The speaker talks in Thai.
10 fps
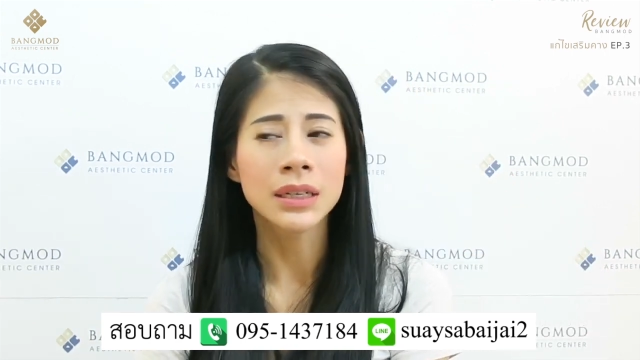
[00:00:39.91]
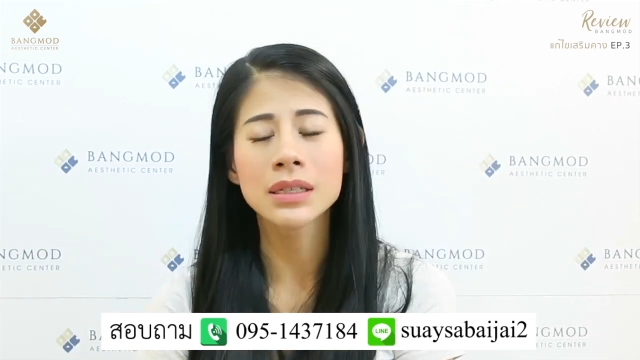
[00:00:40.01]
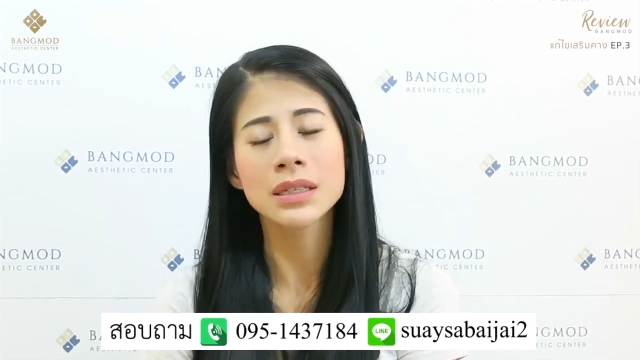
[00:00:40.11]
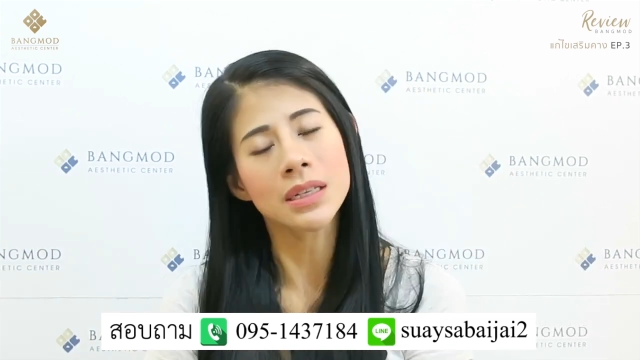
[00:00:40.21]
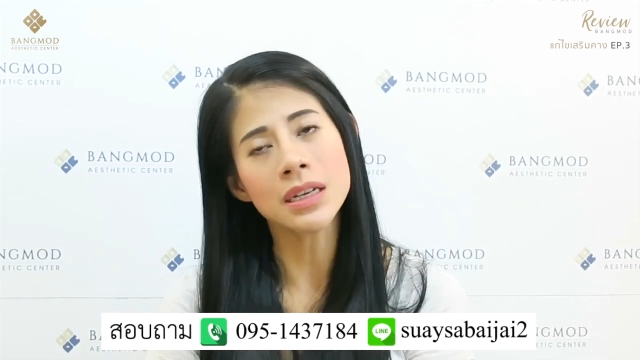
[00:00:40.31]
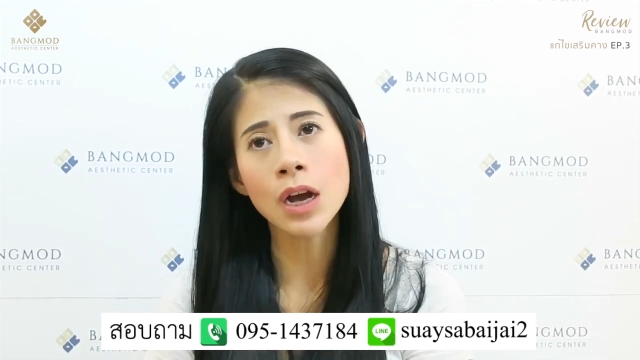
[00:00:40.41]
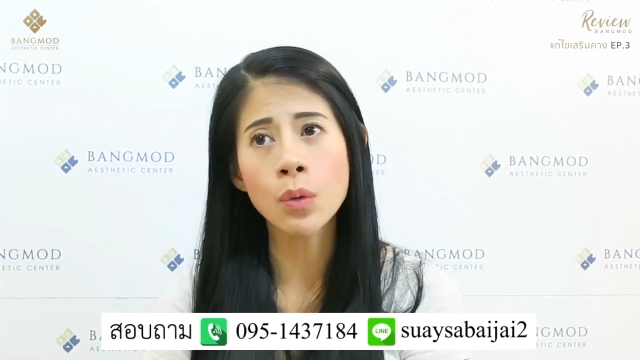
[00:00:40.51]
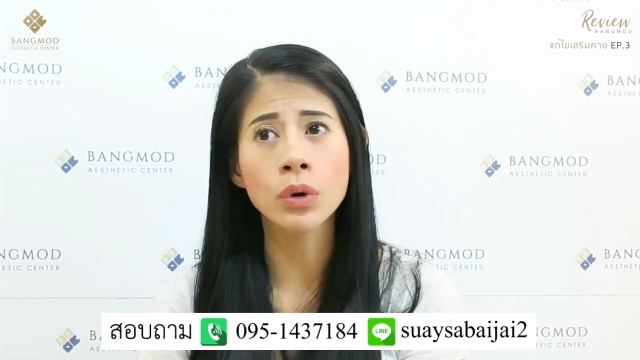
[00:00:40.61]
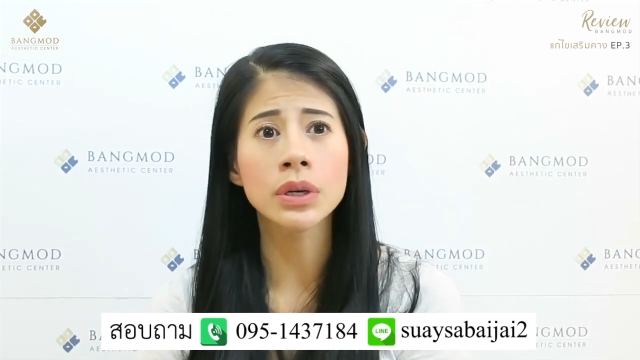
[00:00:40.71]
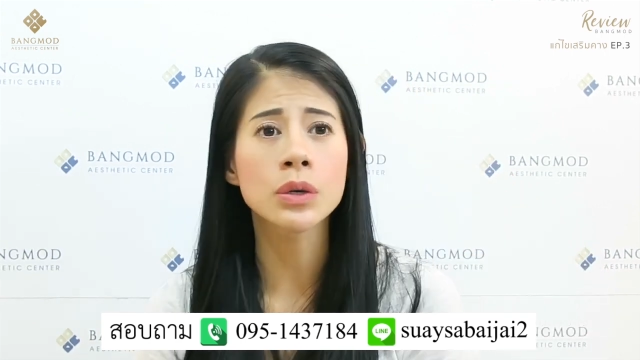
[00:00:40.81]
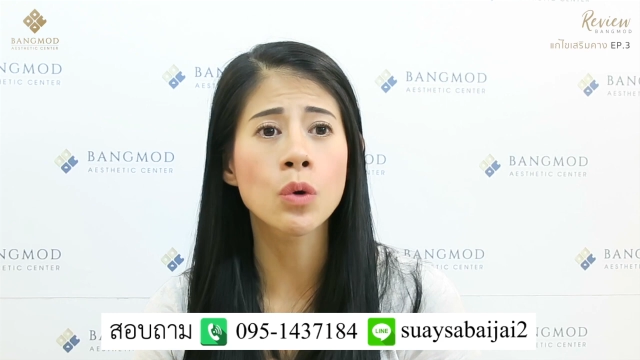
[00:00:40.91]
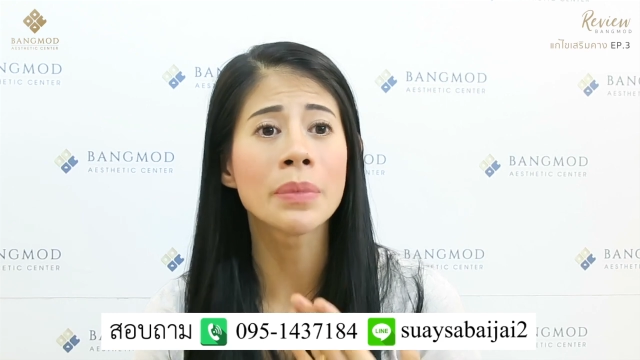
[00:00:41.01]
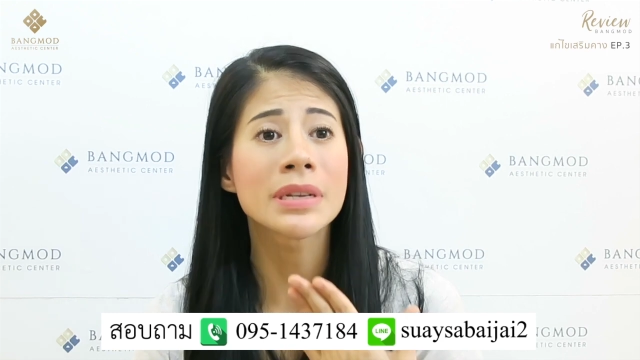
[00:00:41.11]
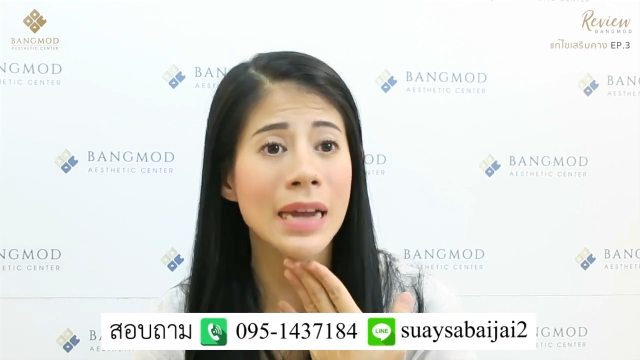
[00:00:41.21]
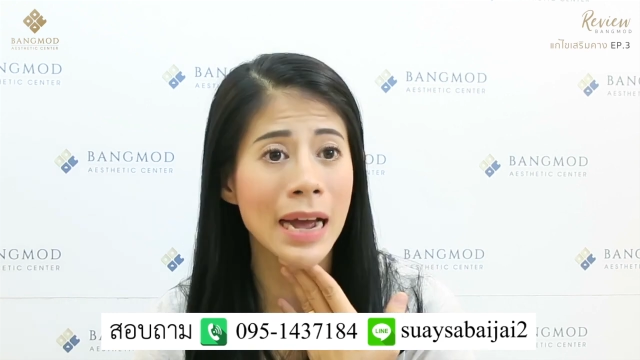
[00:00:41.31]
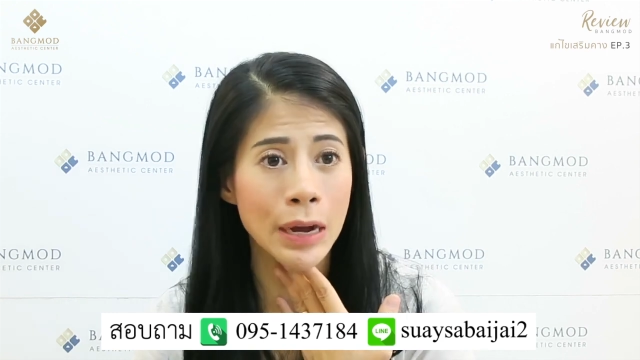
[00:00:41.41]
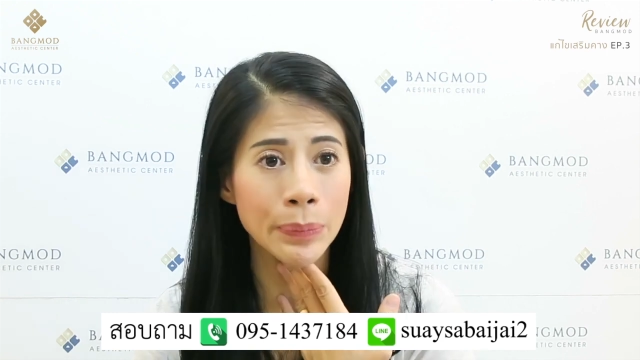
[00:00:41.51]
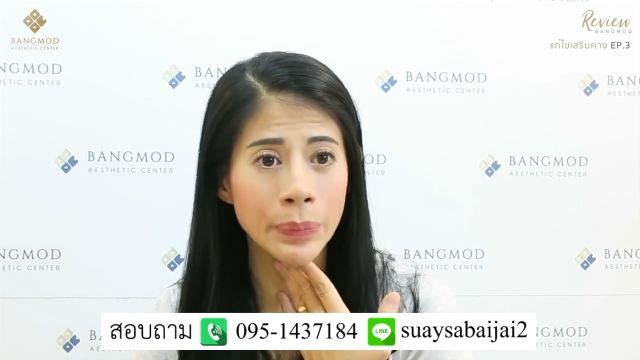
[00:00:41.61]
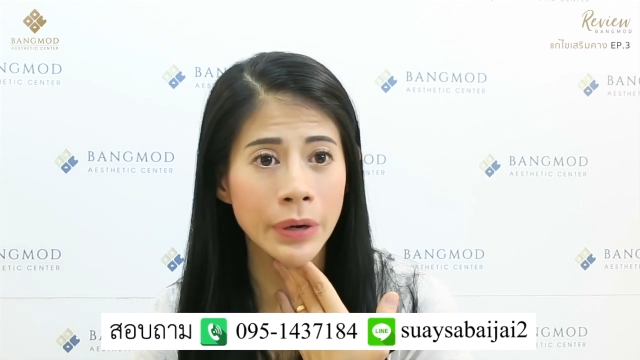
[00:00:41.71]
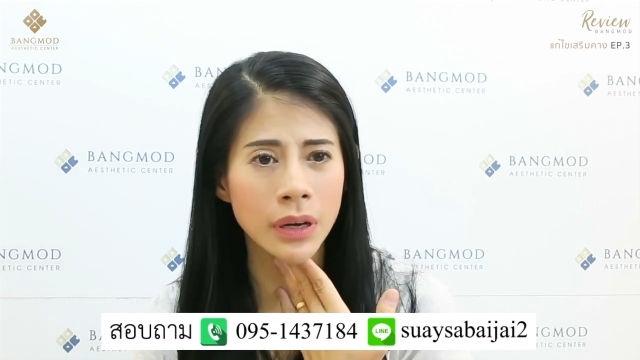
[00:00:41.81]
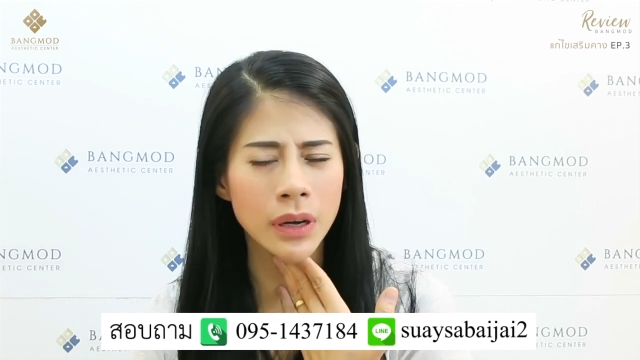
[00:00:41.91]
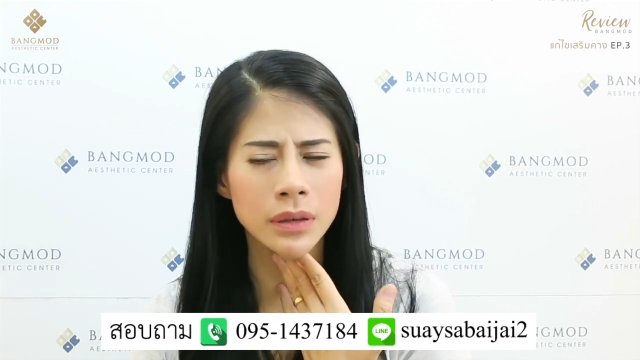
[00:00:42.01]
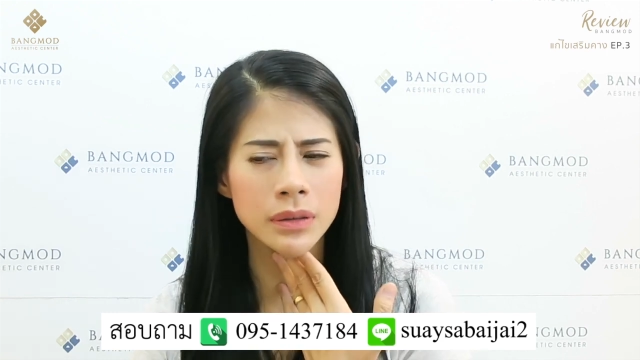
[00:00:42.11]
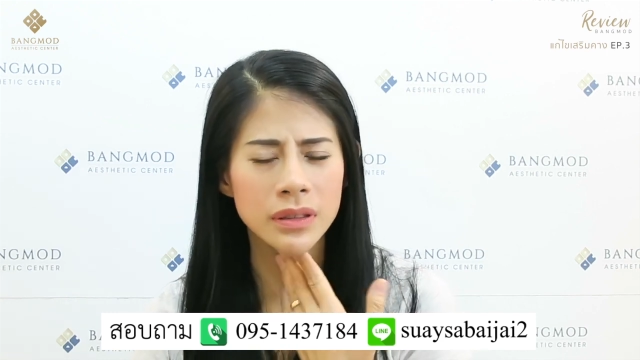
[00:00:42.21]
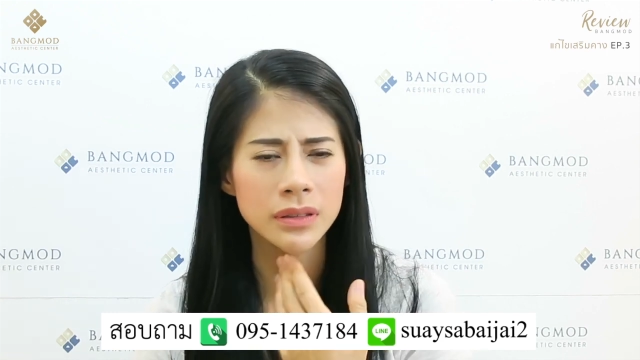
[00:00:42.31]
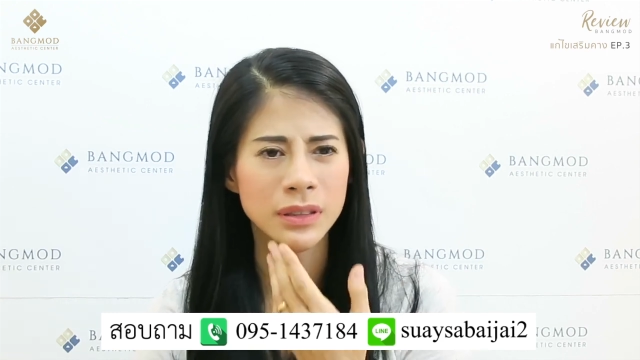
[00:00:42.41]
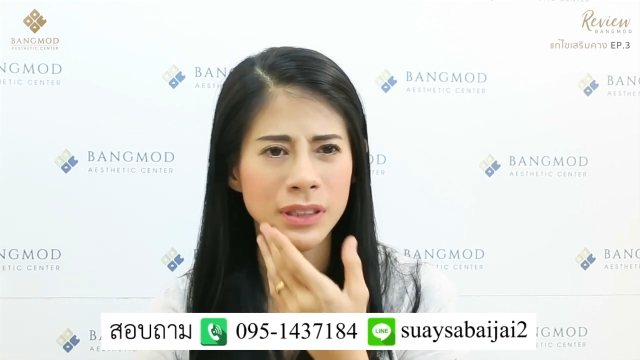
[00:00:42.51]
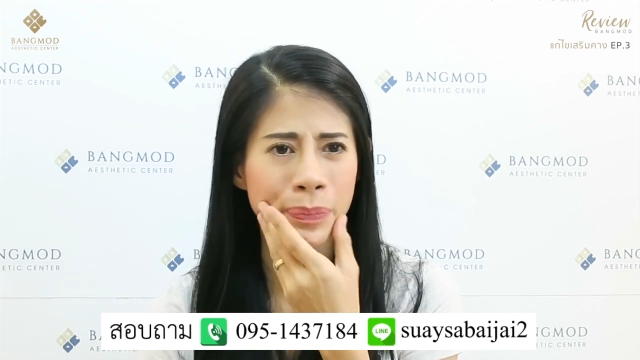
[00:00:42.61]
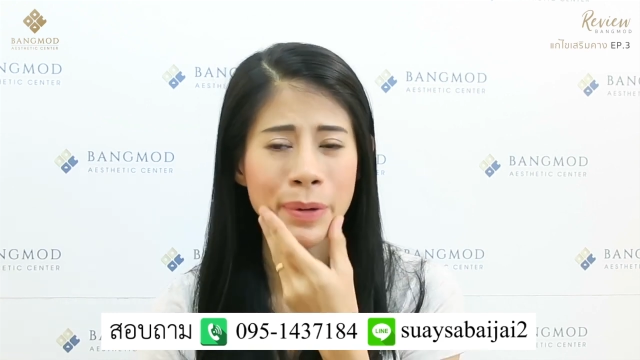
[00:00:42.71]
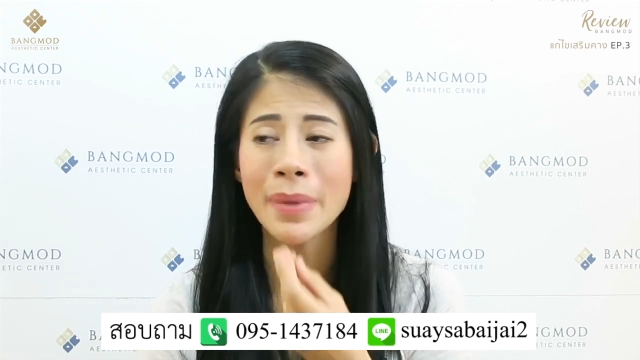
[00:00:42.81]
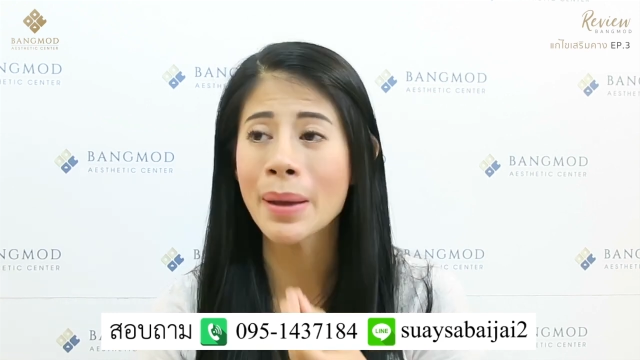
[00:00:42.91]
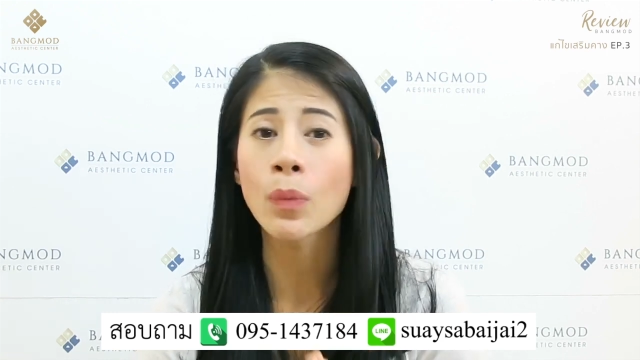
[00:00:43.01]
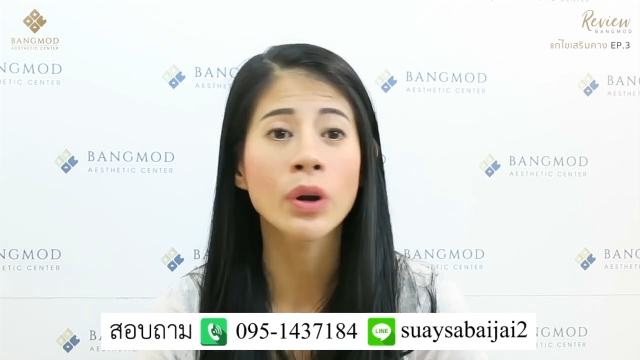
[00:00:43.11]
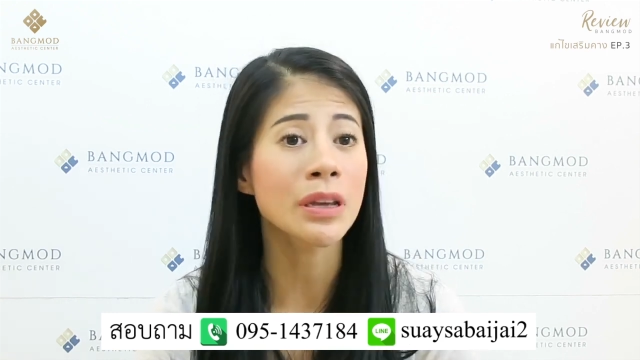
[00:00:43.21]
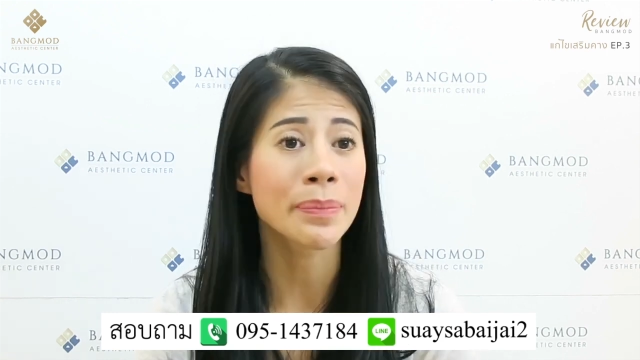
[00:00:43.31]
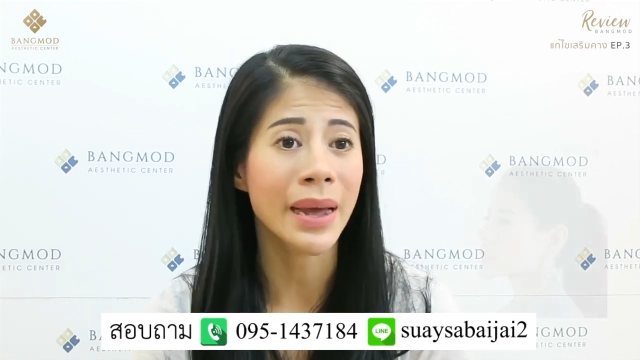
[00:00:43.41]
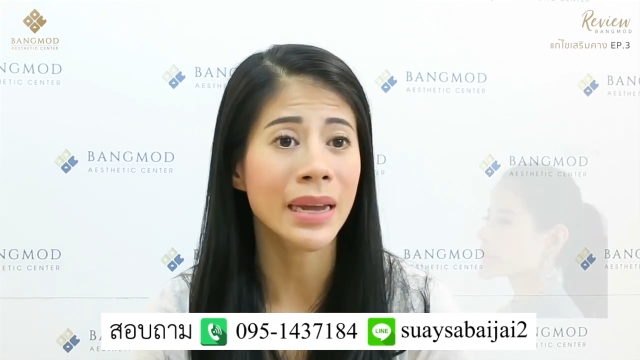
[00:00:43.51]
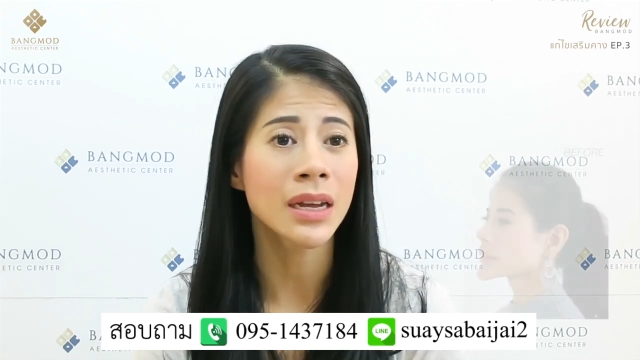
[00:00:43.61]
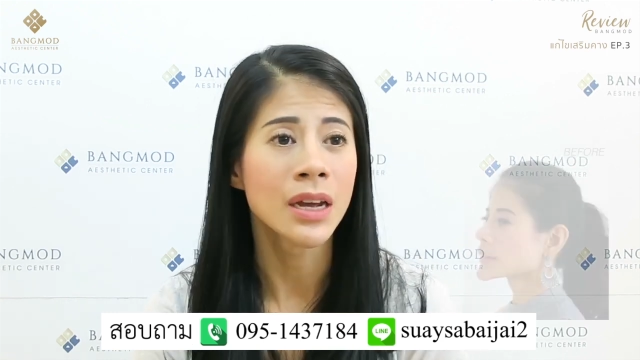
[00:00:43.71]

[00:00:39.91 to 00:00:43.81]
คือสิ่งที่กังวลก็คือกลัวมันช้ำแล้วก็จะเป็นแม่มดอีกไหม